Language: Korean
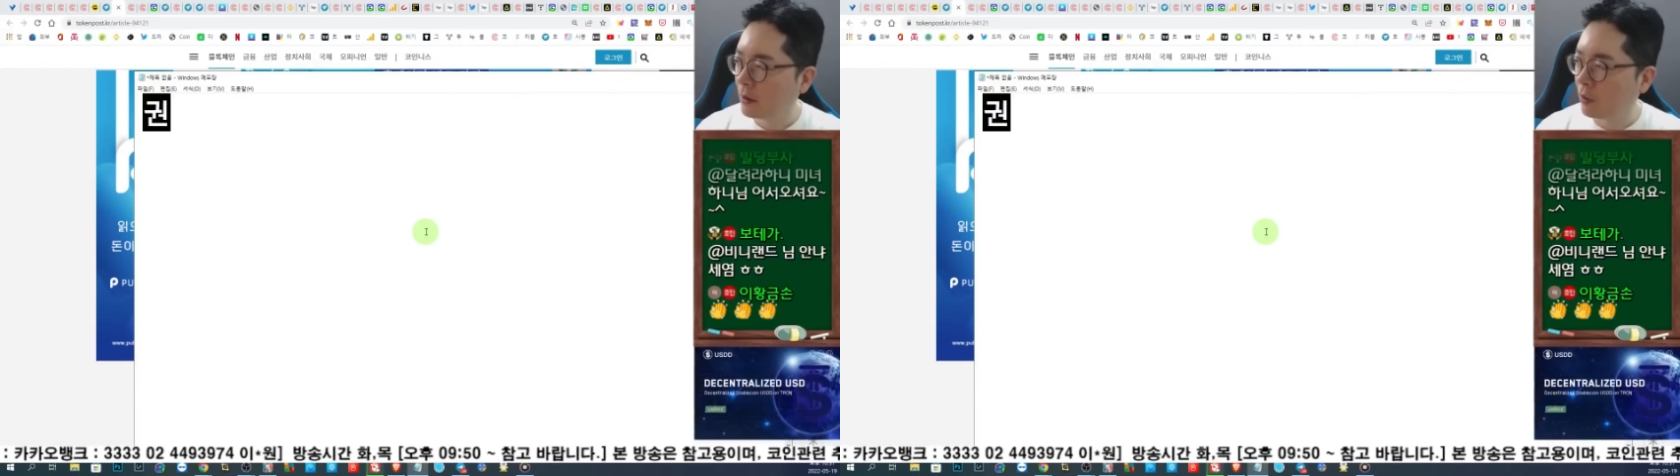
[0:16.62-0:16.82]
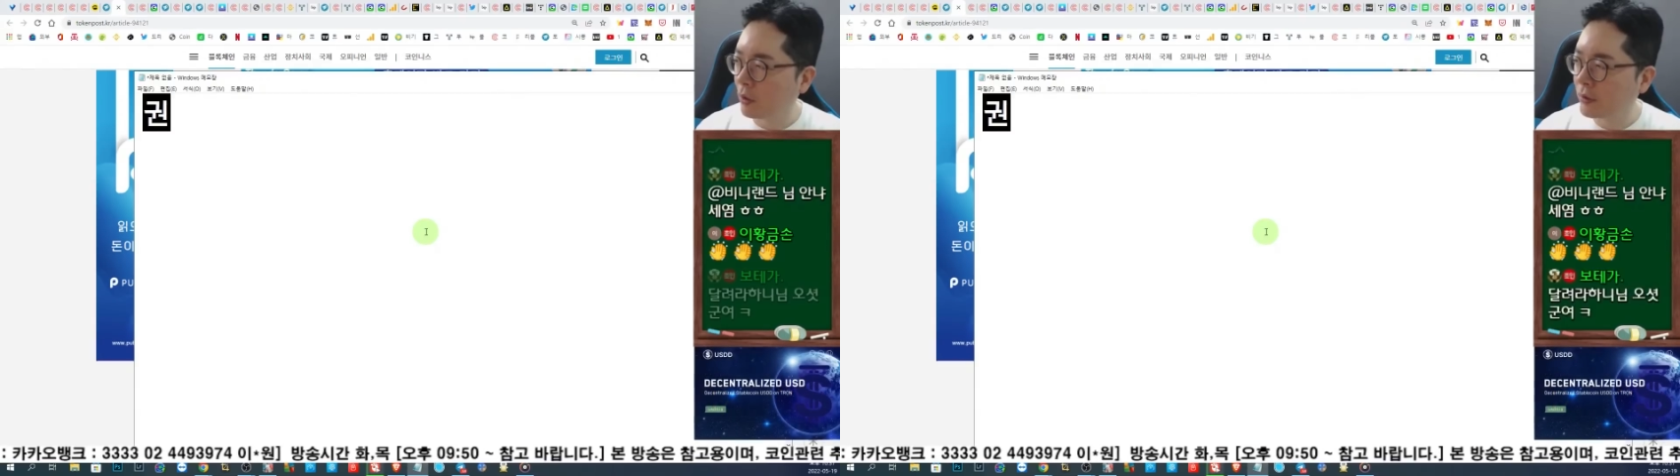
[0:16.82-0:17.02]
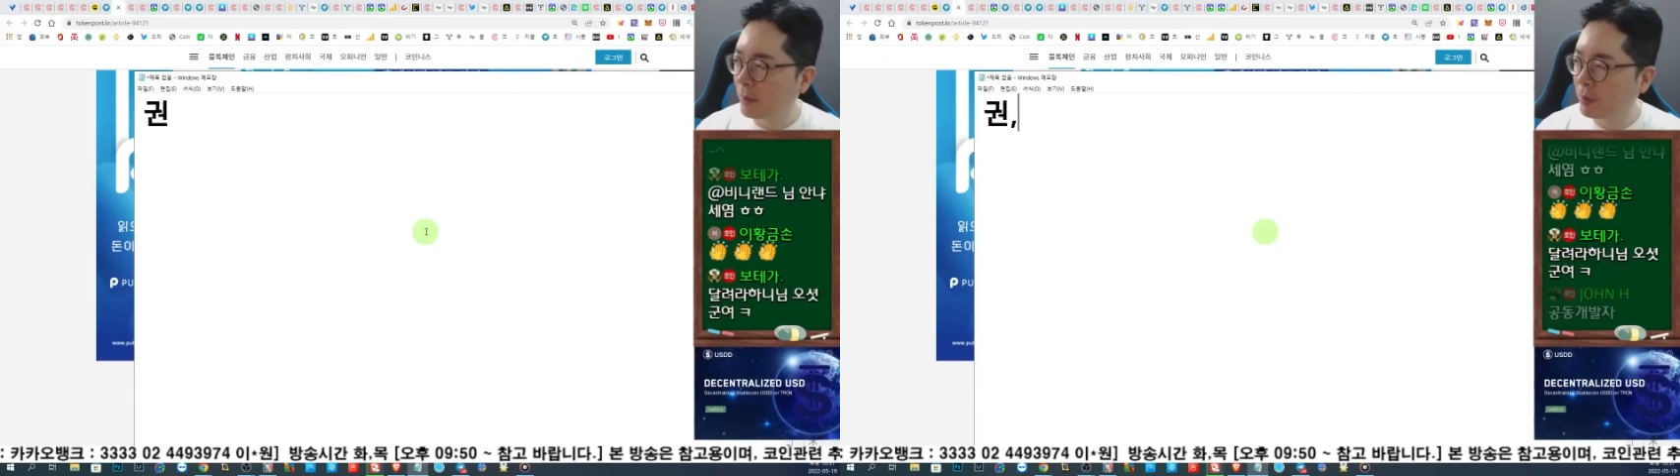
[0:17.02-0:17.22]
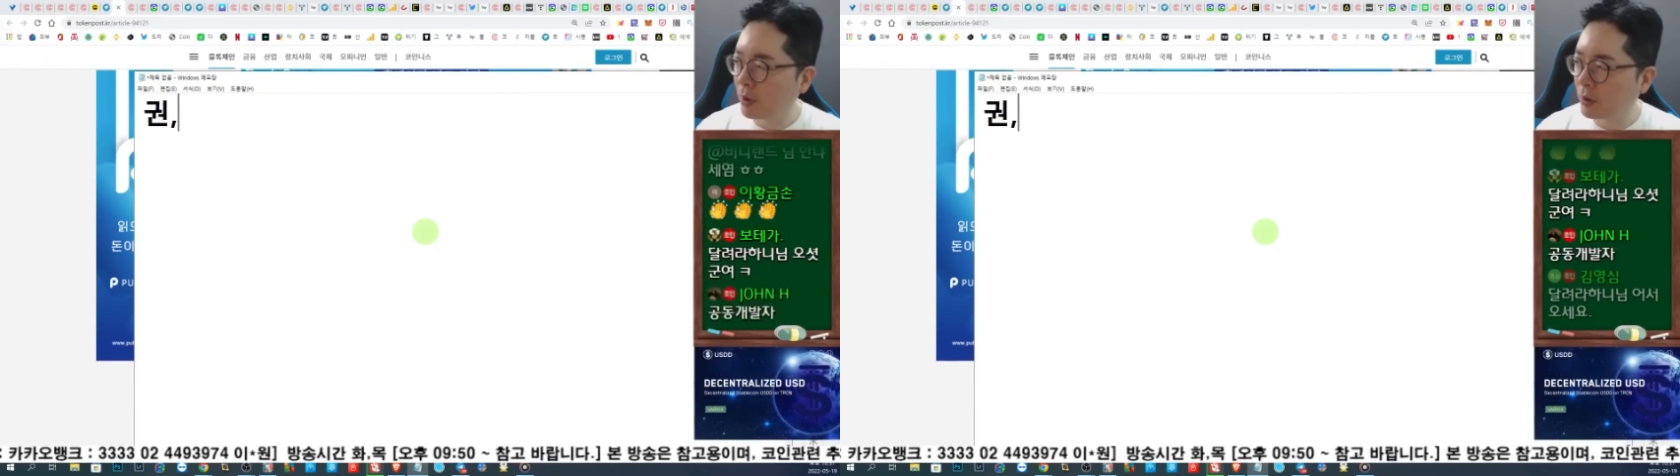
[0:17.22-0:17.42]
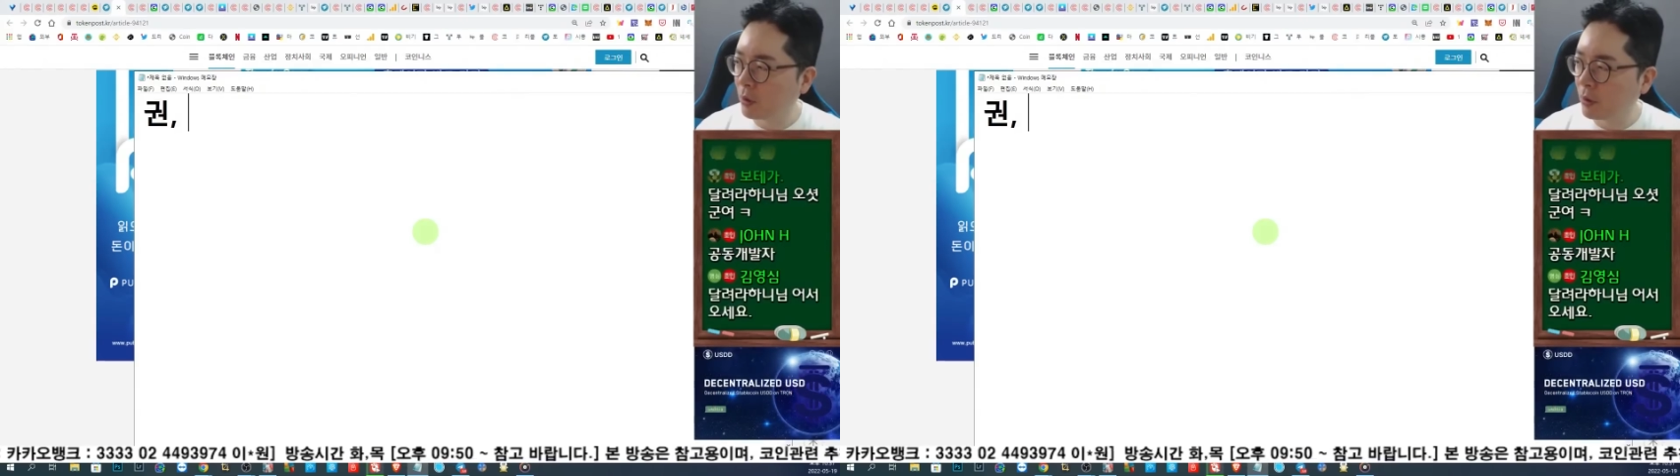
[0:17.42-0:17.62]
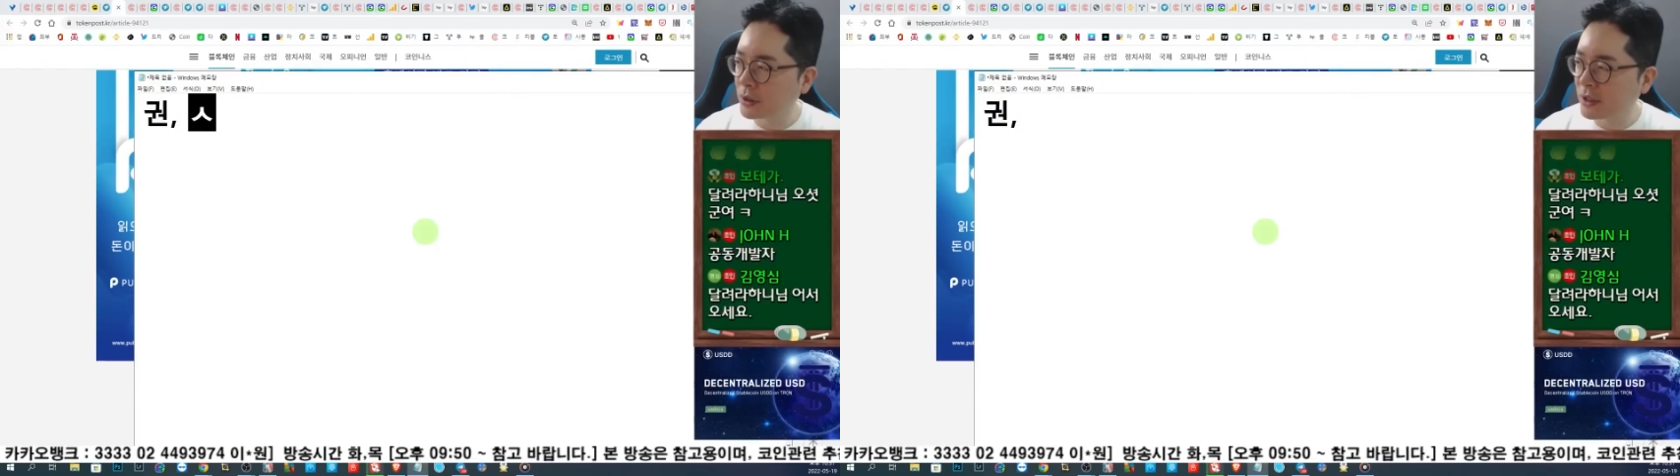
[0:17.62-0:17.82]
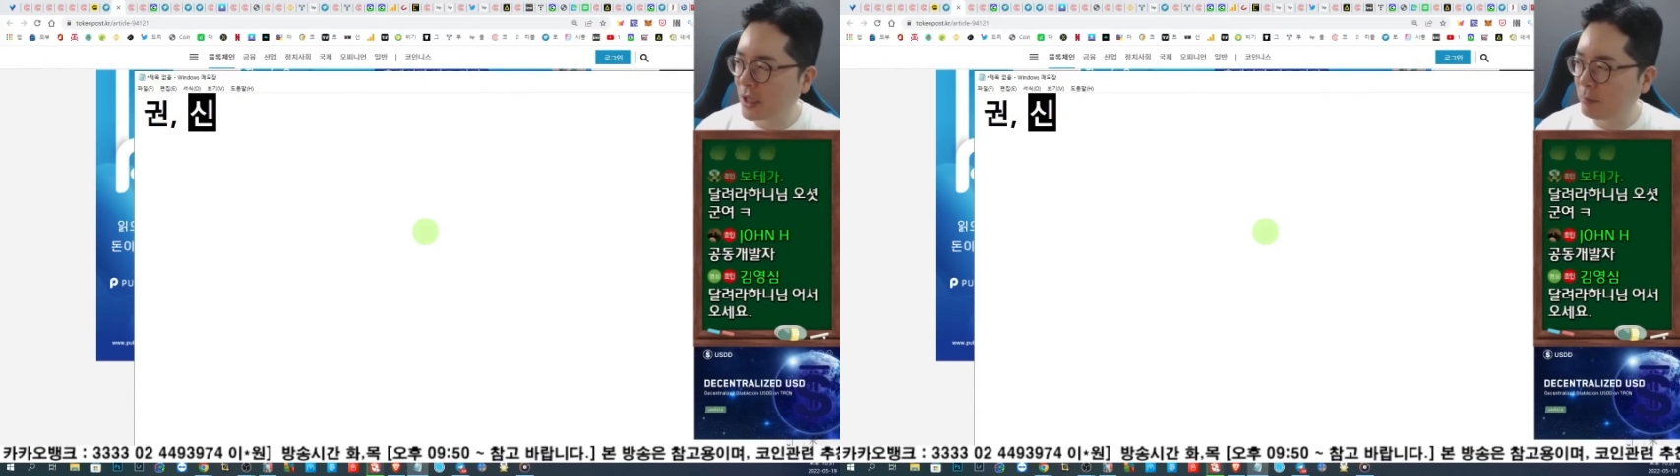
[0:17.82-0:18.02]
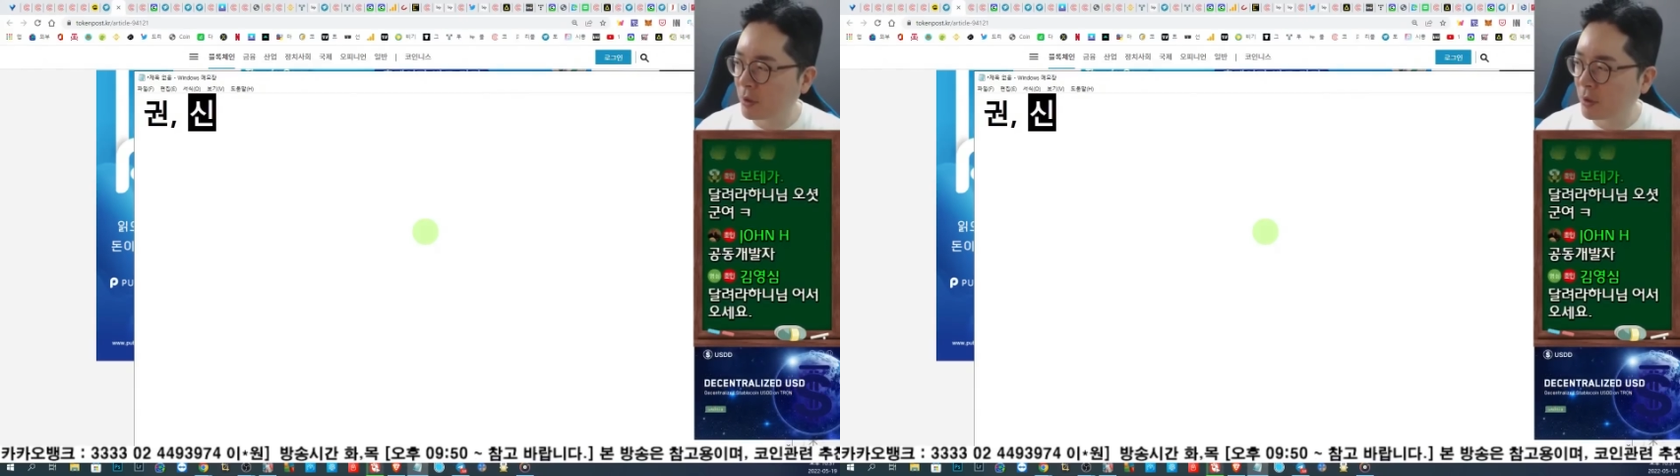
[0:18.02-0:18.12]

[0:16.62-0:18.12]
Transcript: 권 대표 있고 신 대표